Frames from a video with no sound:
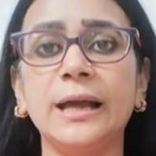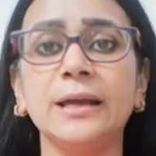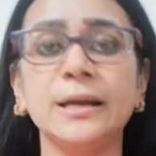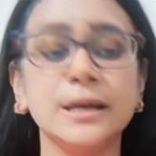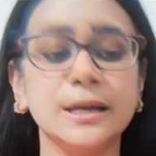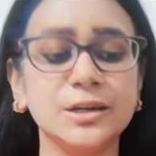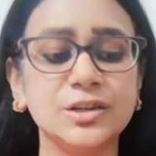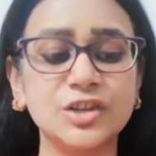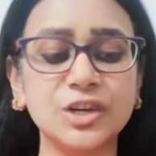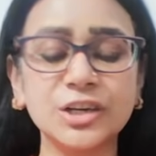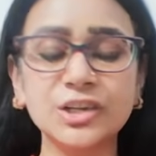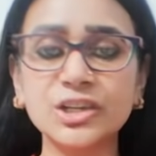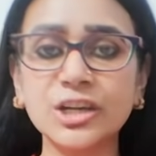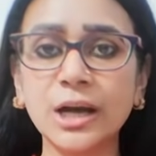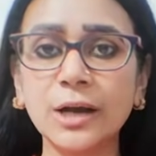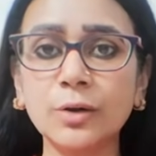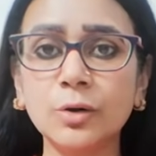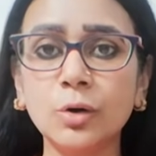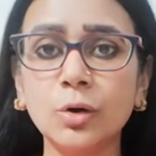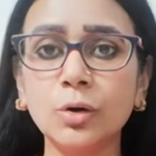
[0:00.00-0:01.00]
है
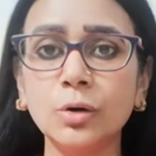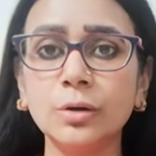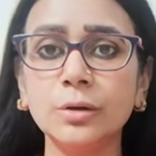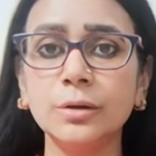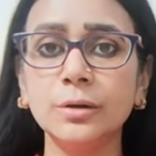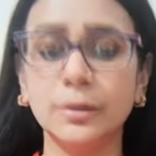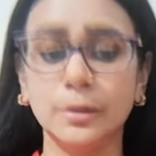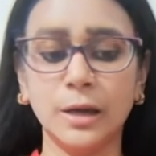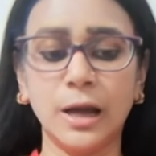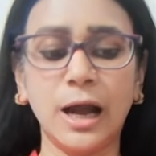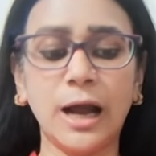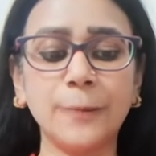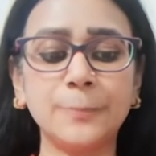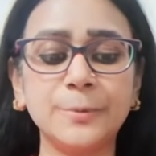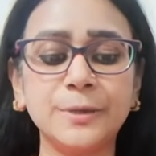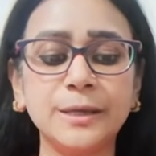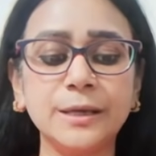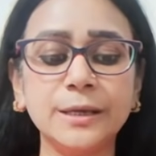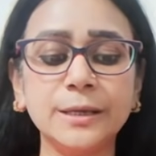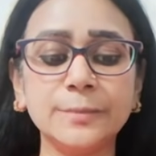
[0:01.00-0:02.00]
शिक्षा को
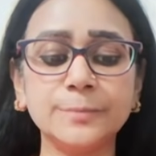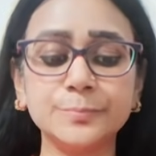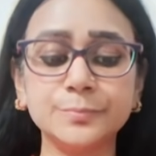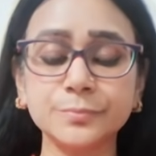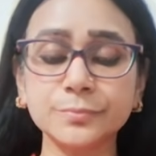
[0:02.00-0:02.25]
आपकी